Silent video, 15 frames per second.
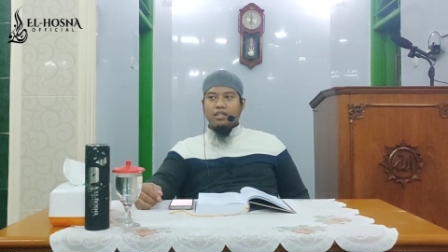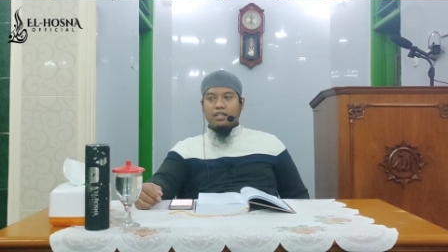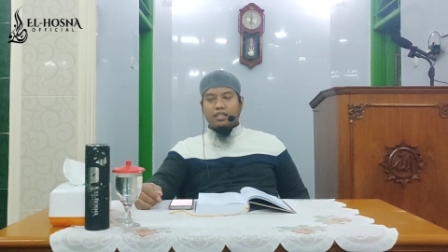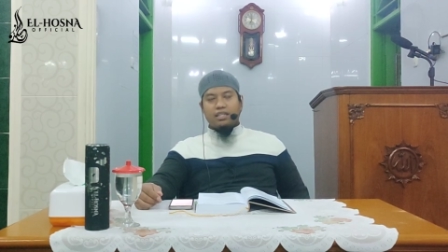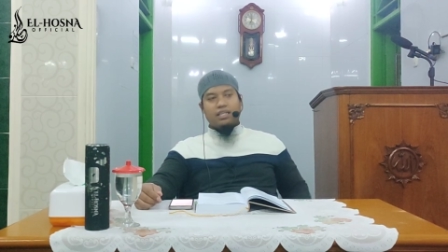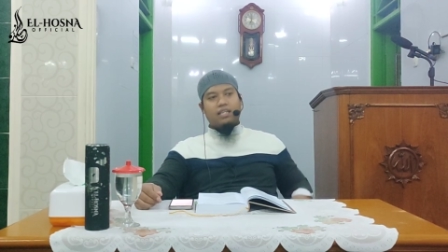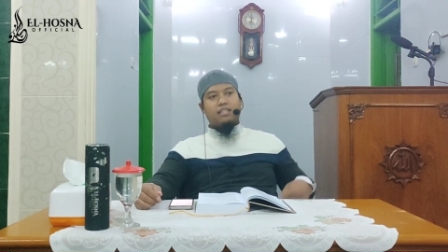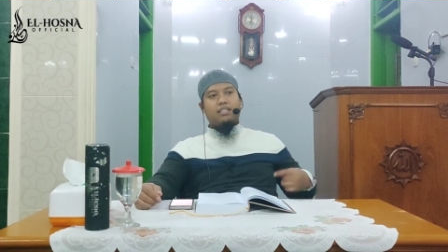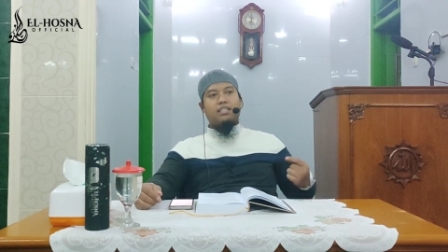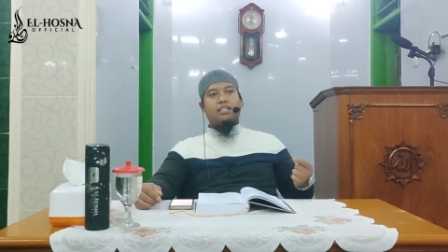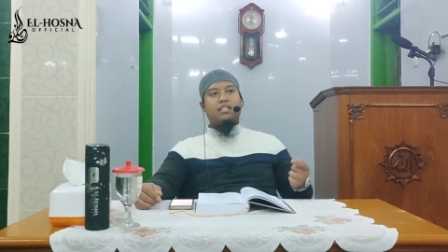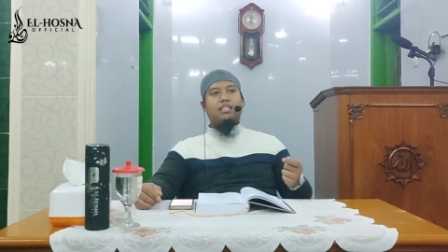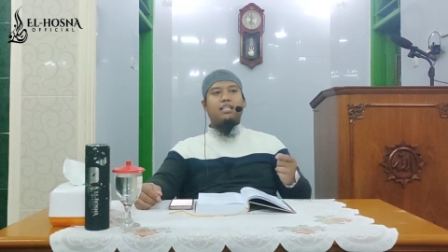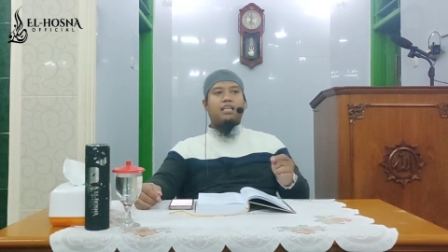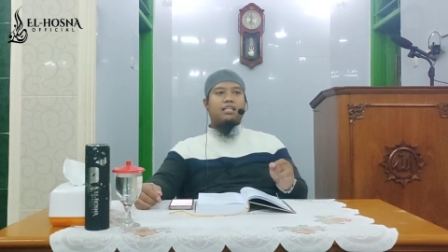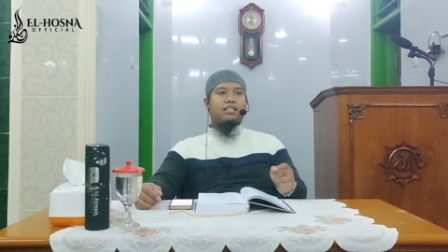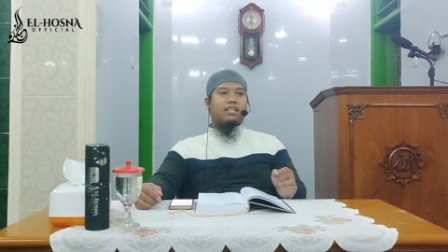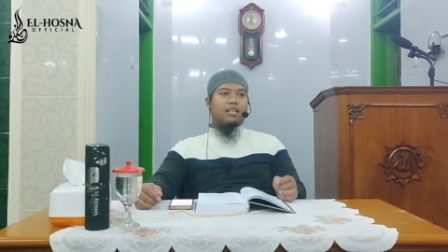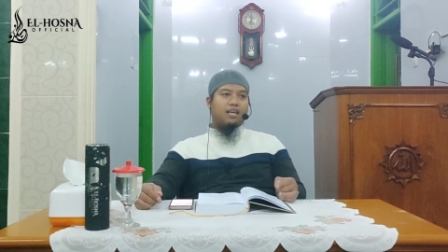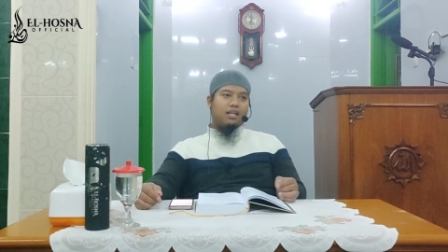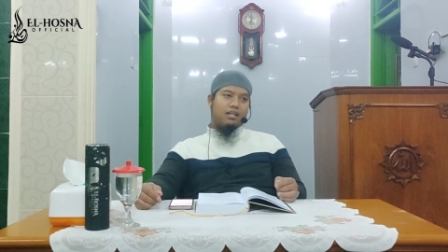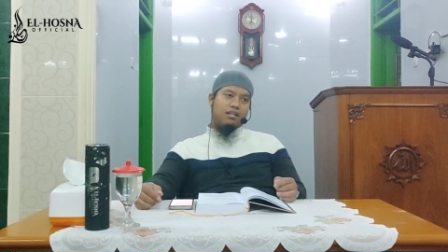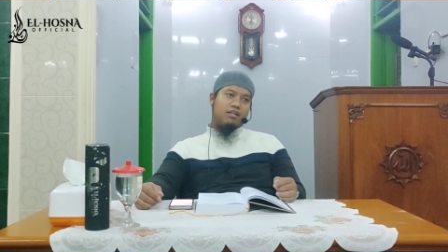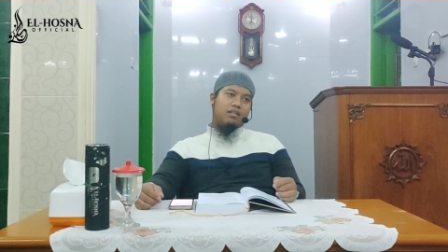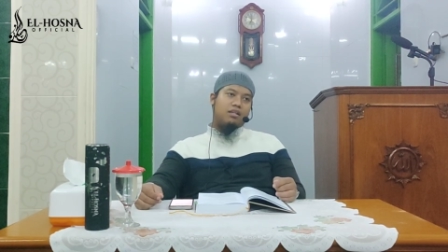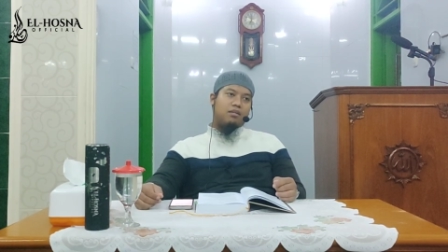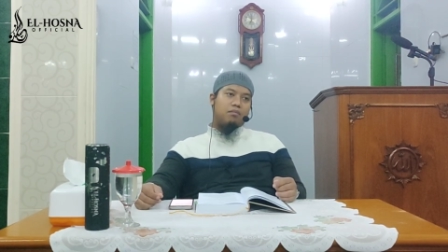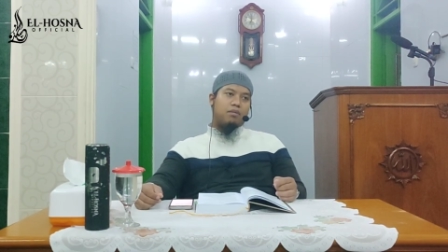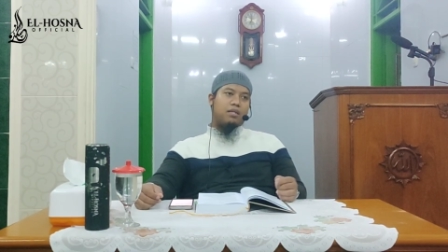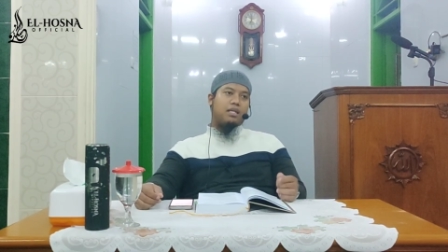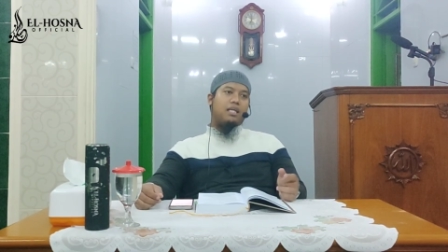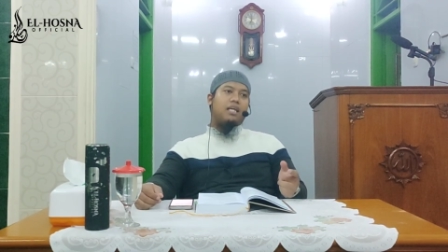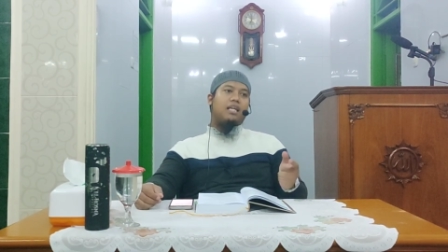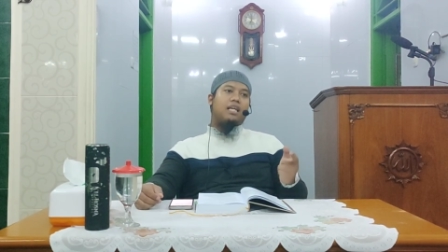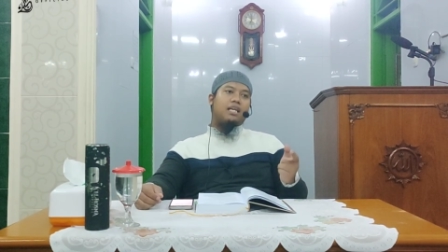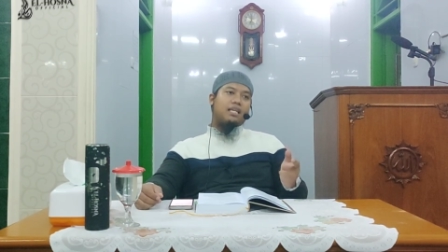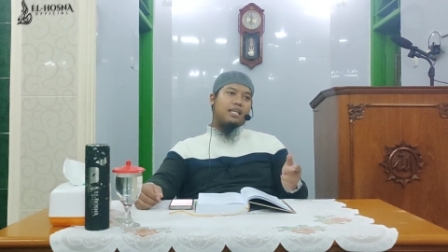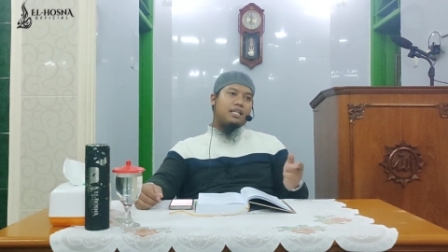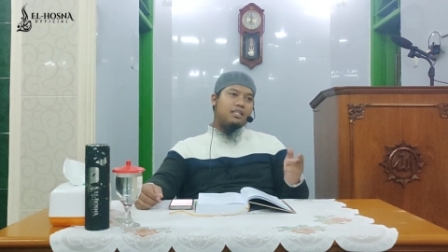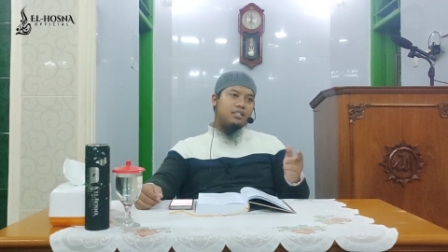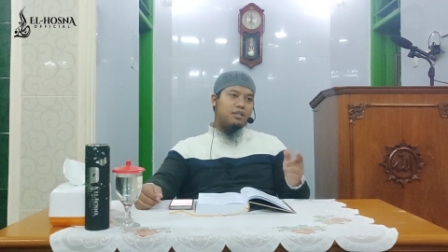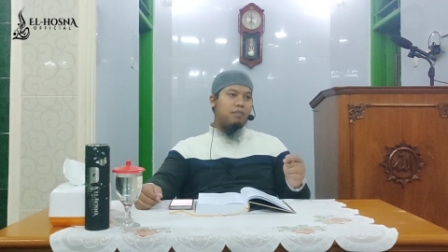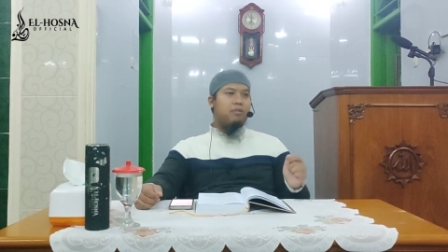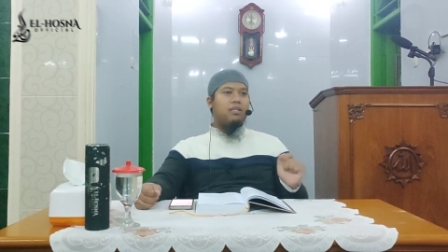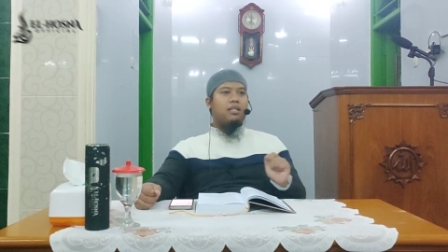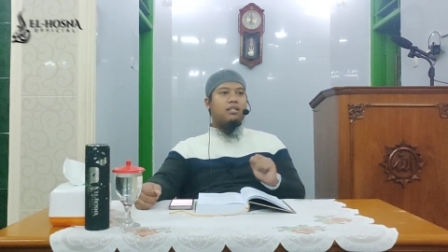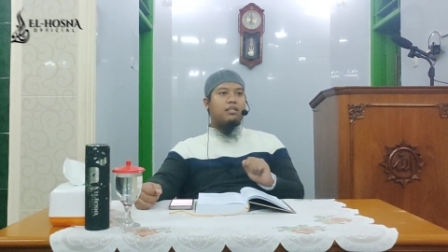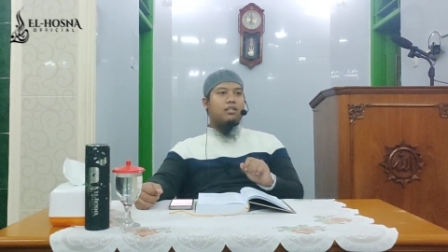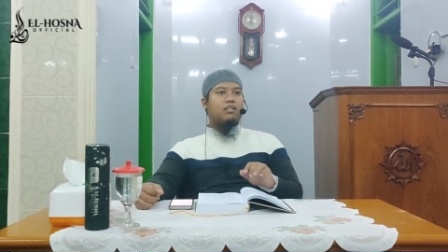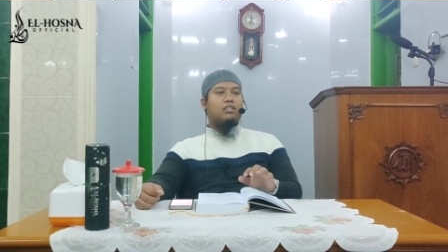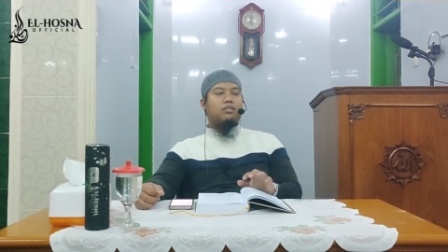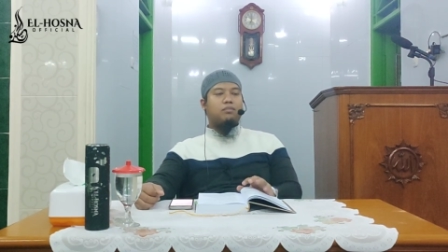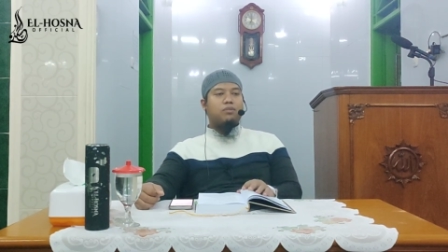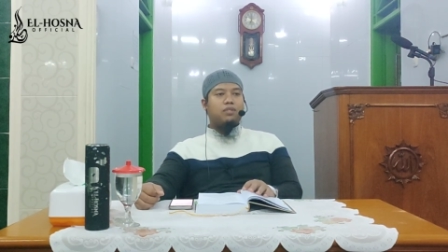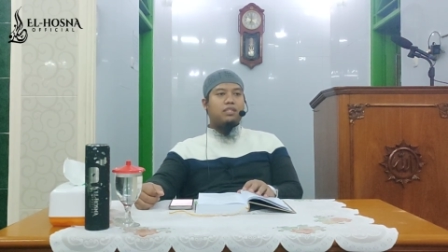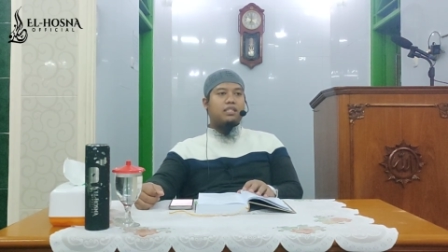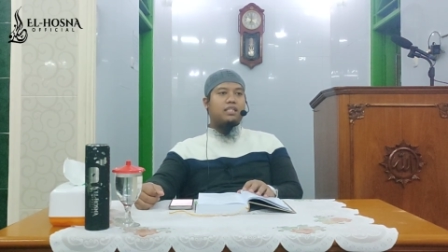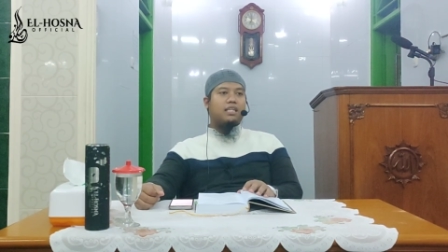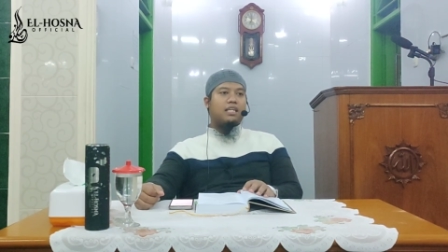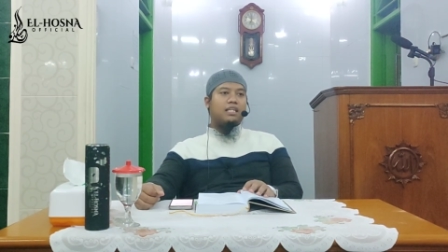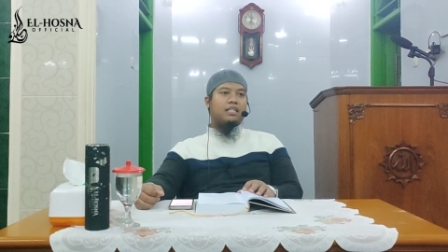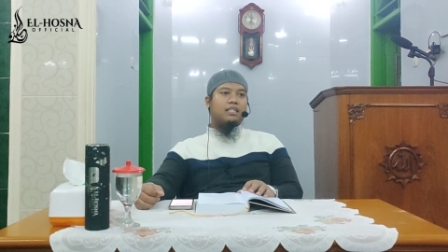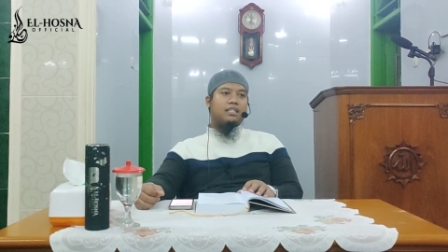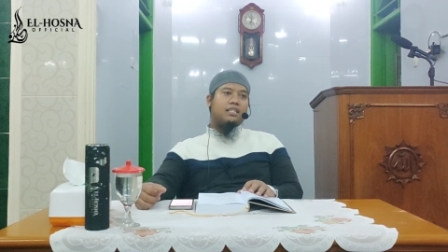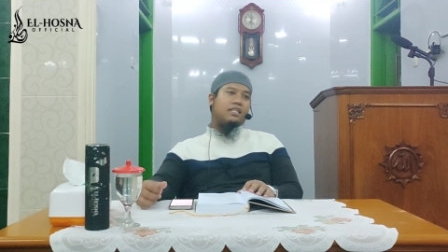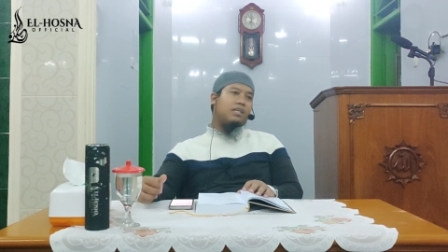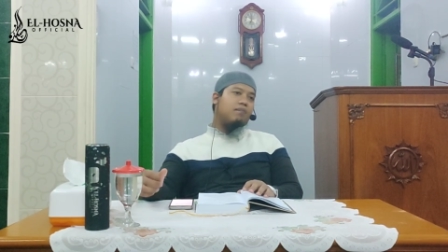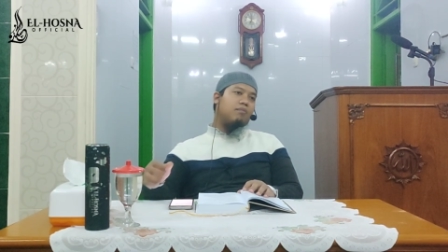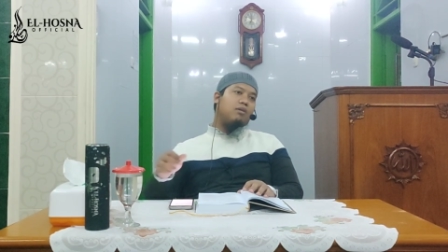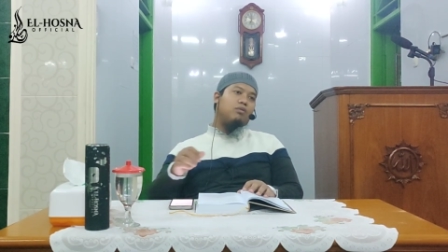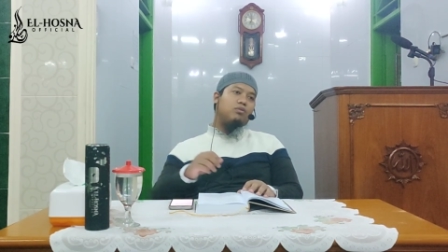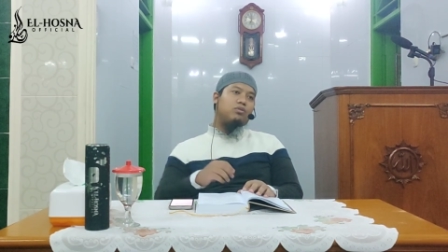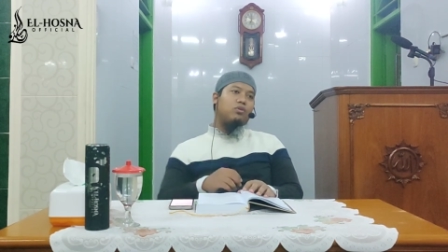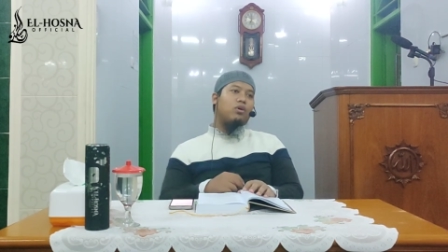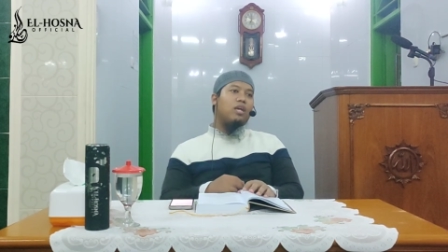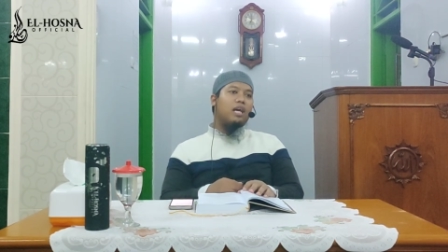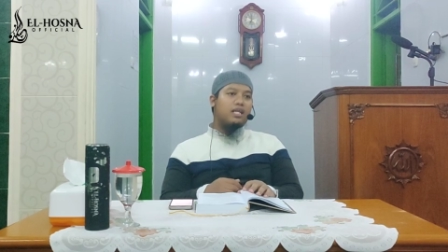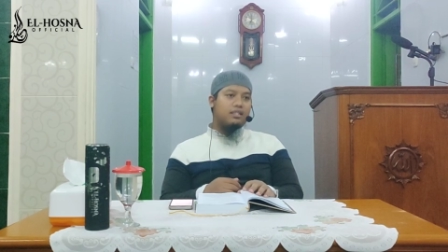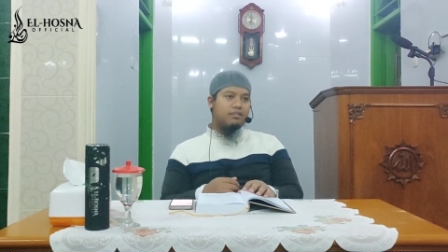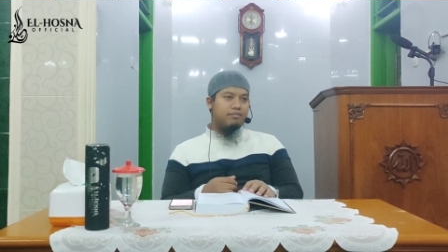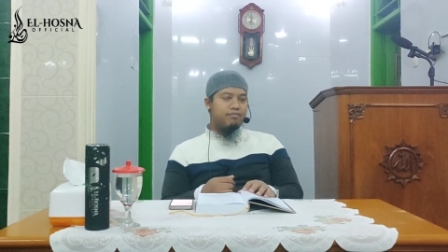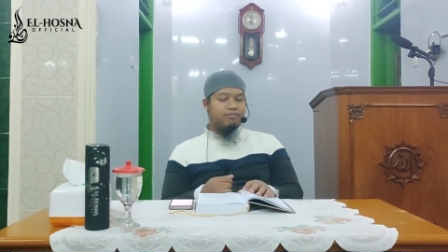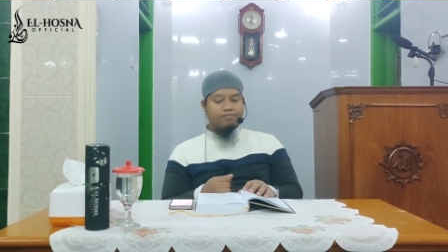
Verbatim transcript: dia sendiri yang telah menghilangkan jaminan tersebut dengan tidak mau sholat.